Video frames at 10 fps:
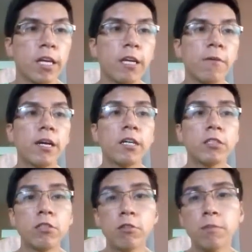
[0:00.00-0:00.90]
Y bien,
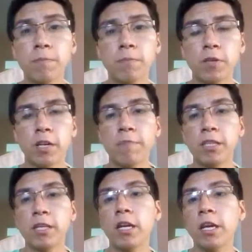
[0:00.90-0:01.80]
esto se
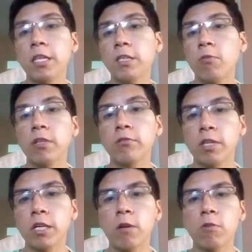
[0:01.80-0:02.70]
repetirá en la segunda
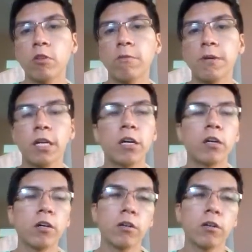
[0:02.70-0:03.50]
entrega cuando viajan